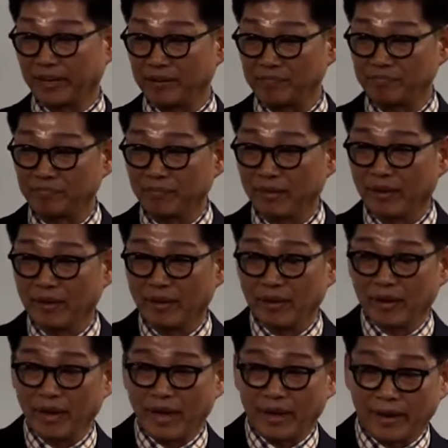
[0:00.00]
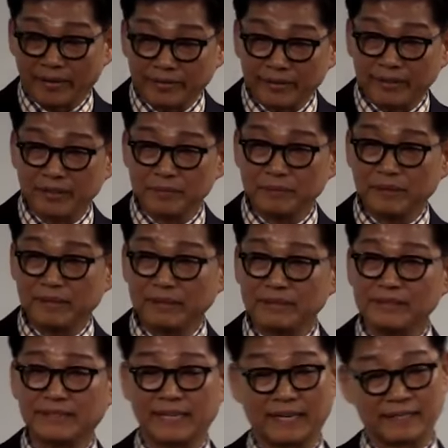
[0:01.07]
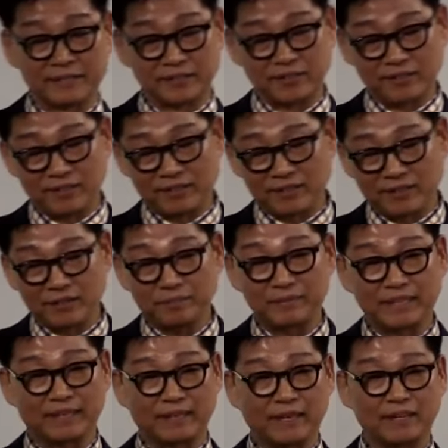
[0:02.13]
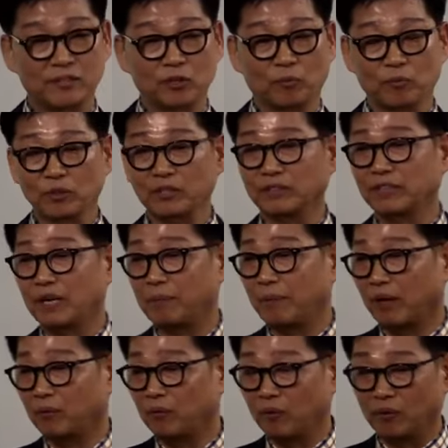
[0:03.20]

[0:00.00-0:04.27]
근데 애터미를 제가 처음 제가 정보 전달